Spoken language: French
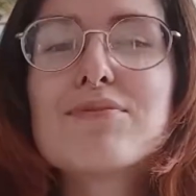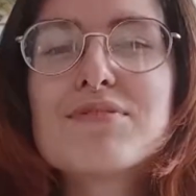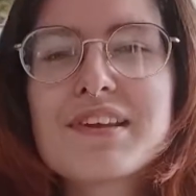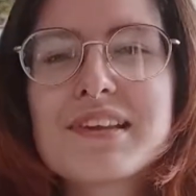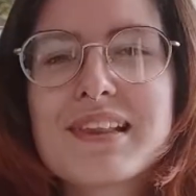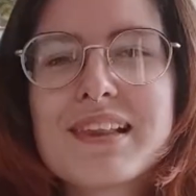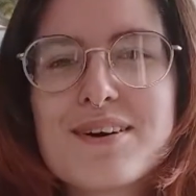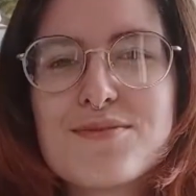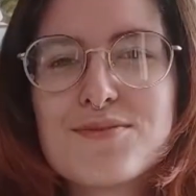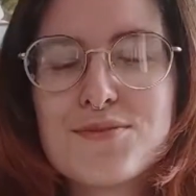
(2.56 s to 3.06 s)

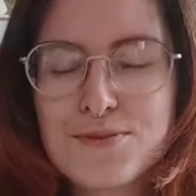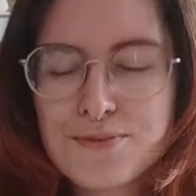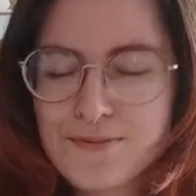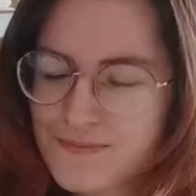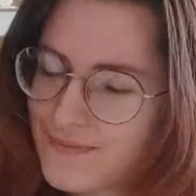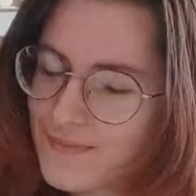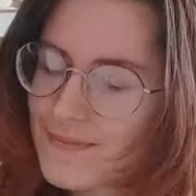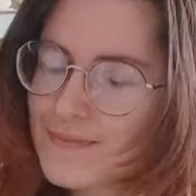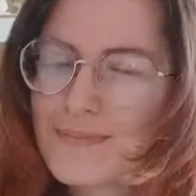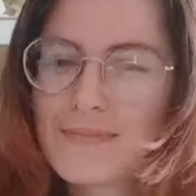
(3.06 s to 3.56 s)
êtes là, vous.
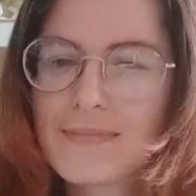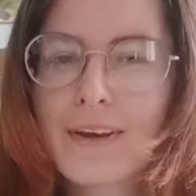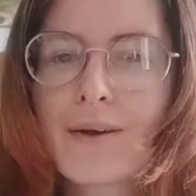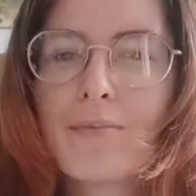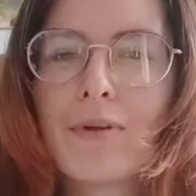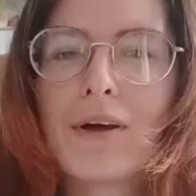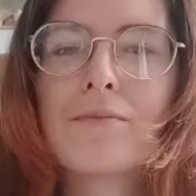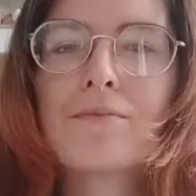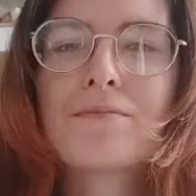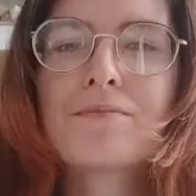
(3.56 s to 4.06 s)
Très
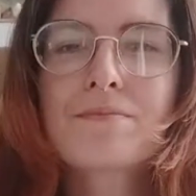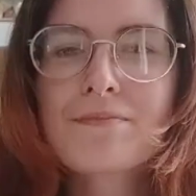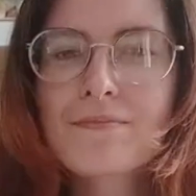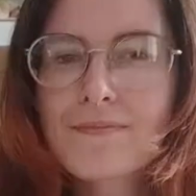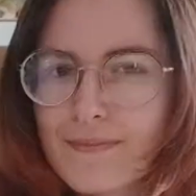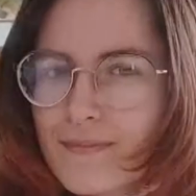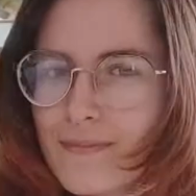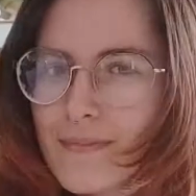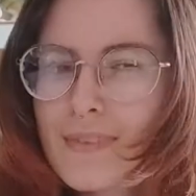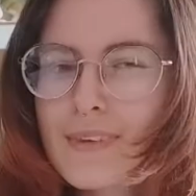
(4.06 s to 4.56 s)
bien.
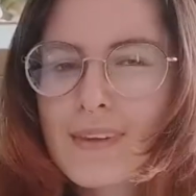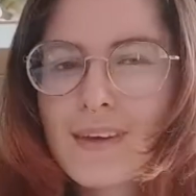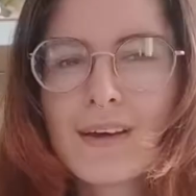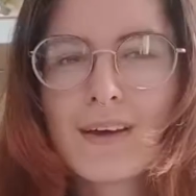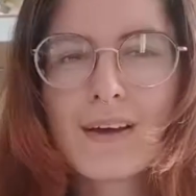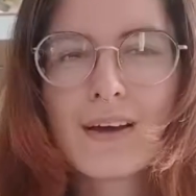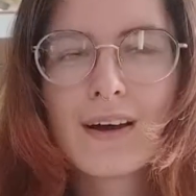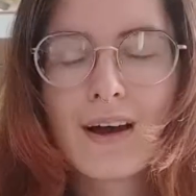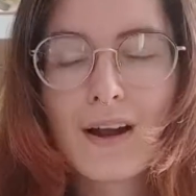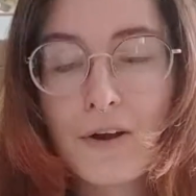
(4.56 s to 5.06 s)

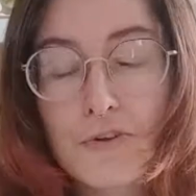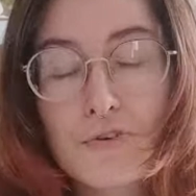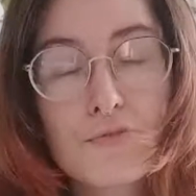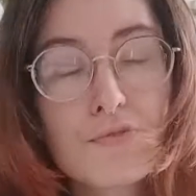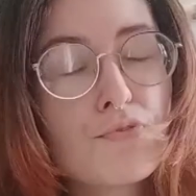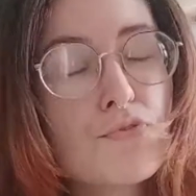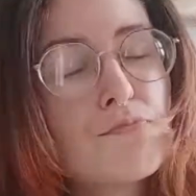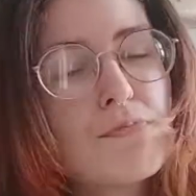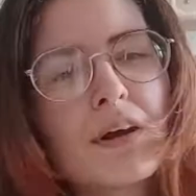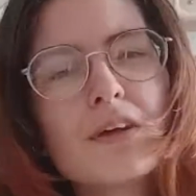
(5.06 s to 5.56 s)
Alors je vais
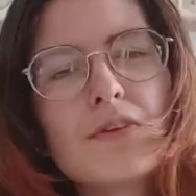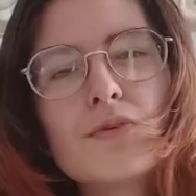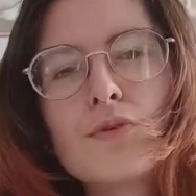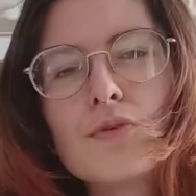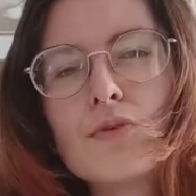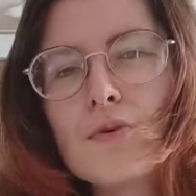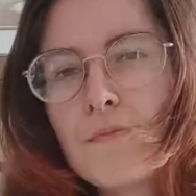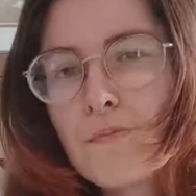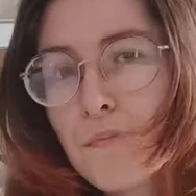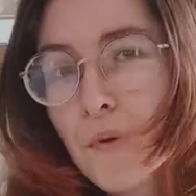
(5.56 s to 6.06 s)
vous parler de
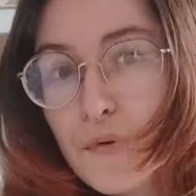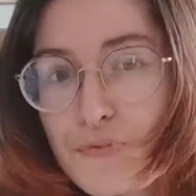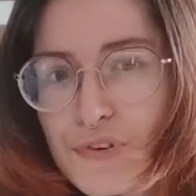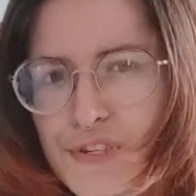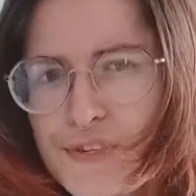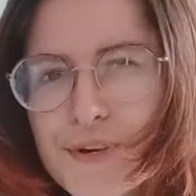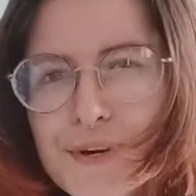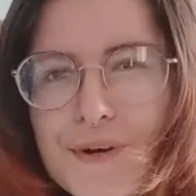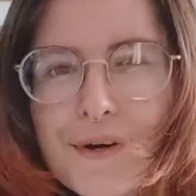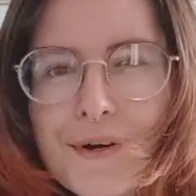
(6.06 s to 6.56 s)
nos
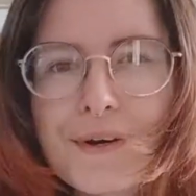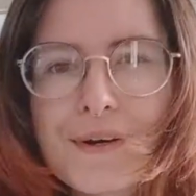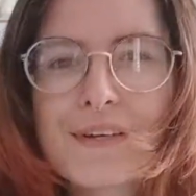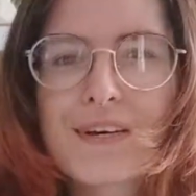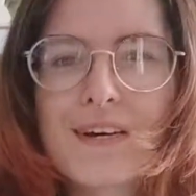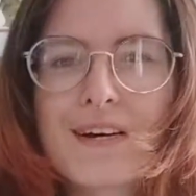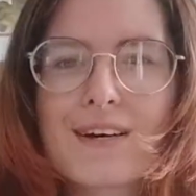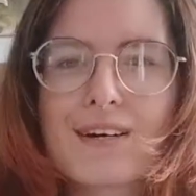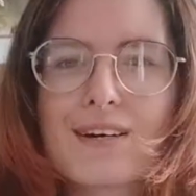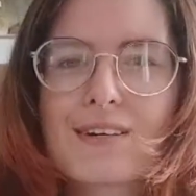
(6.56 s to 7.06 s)
professeurs,
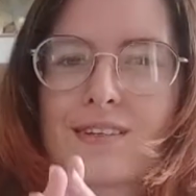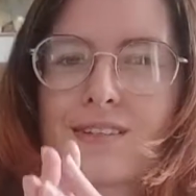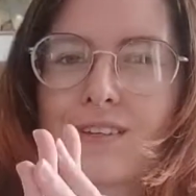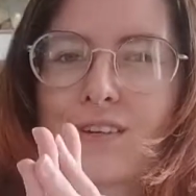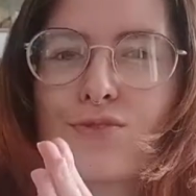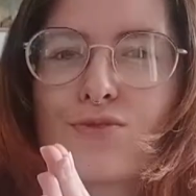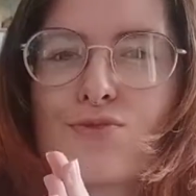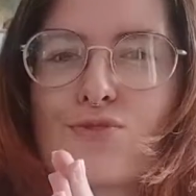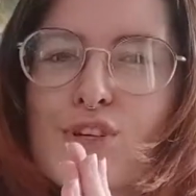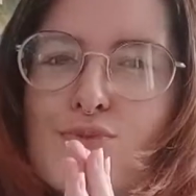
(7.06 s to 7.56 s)
car c'est un
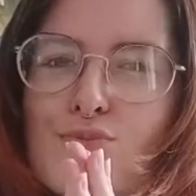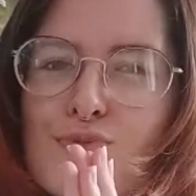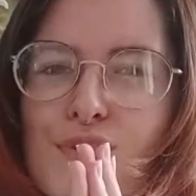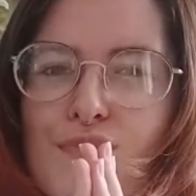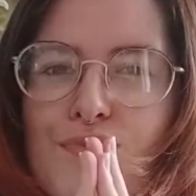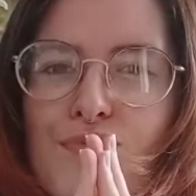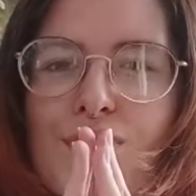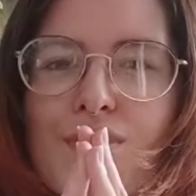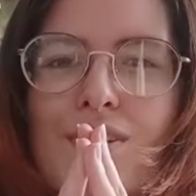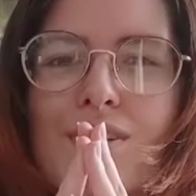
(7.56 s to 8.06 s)
sujet tout à
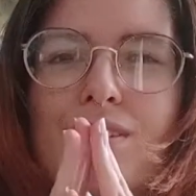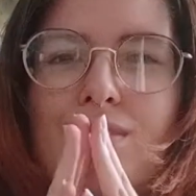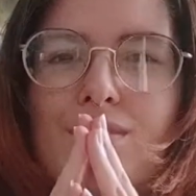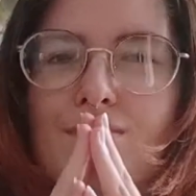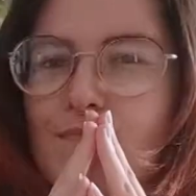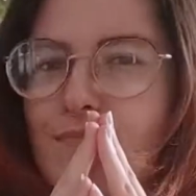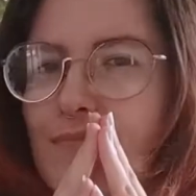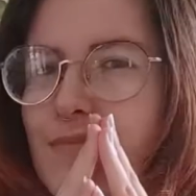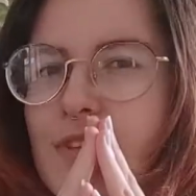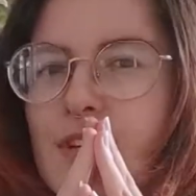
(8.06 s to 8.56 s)
fait
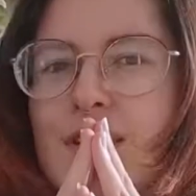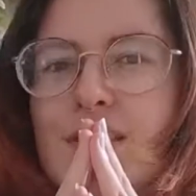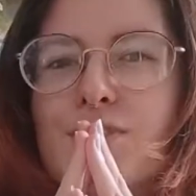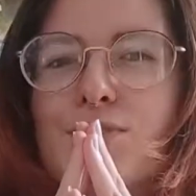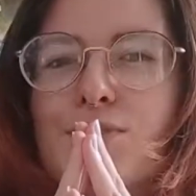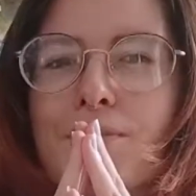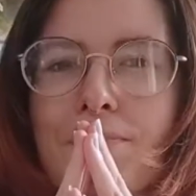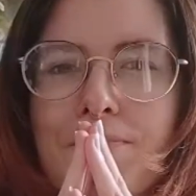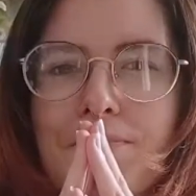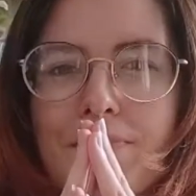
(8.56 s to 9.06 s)

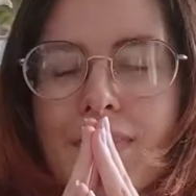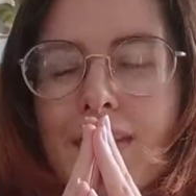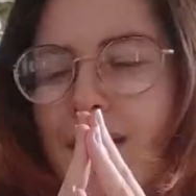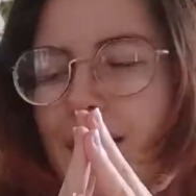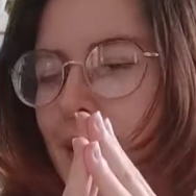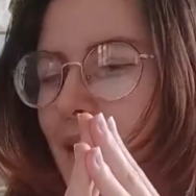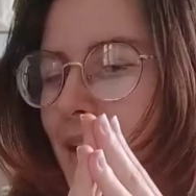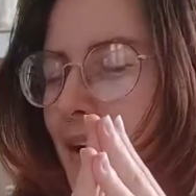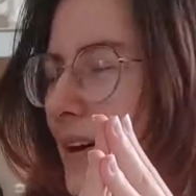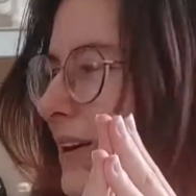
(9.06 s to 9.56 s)
délicieux.
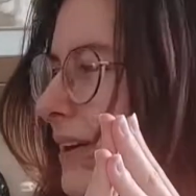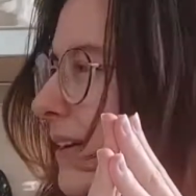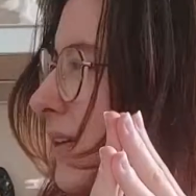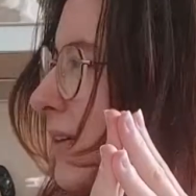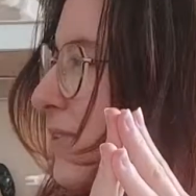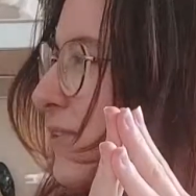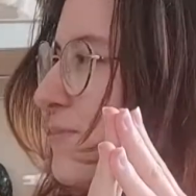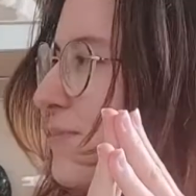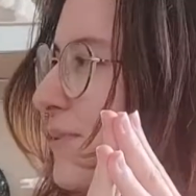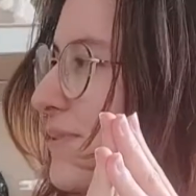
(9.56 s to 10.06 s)
Euh,
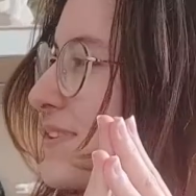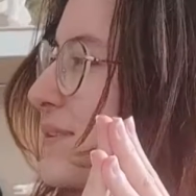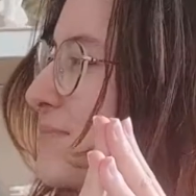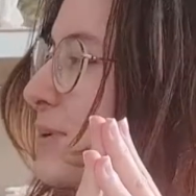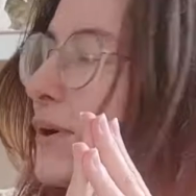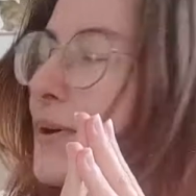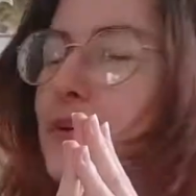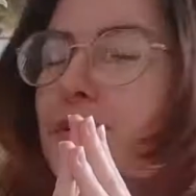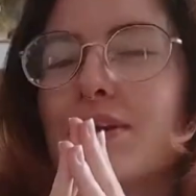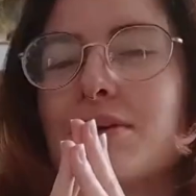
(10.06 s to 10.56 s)
je pense
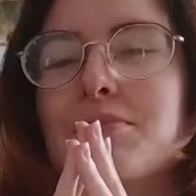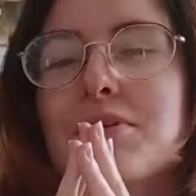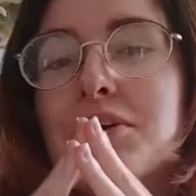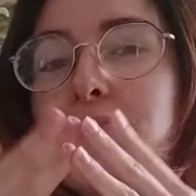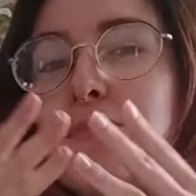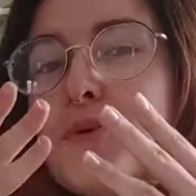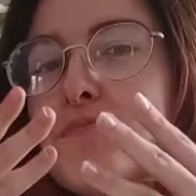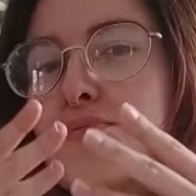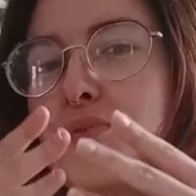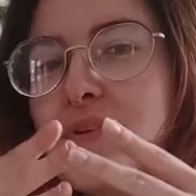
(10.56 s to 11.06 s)
d'abord que les meilleurs
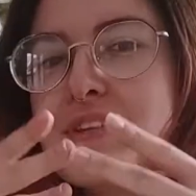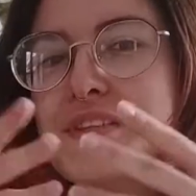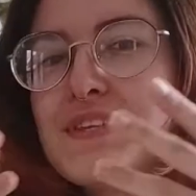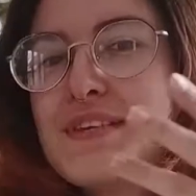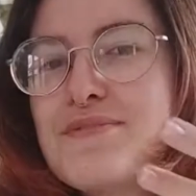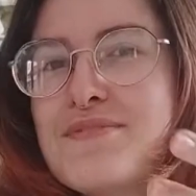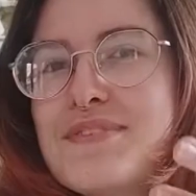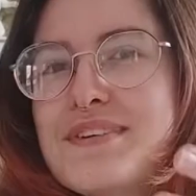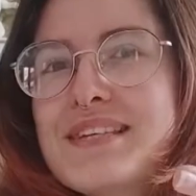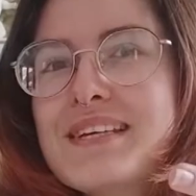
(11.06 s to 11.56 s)
mots pour les
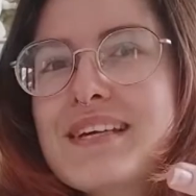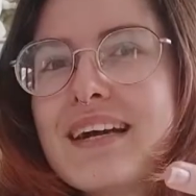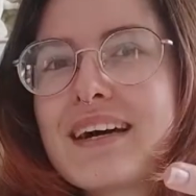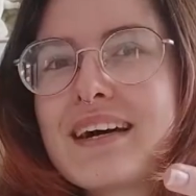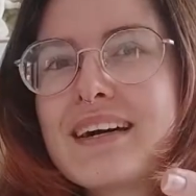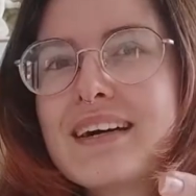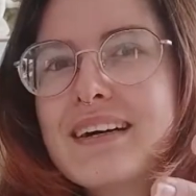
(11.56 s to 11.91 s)
définir,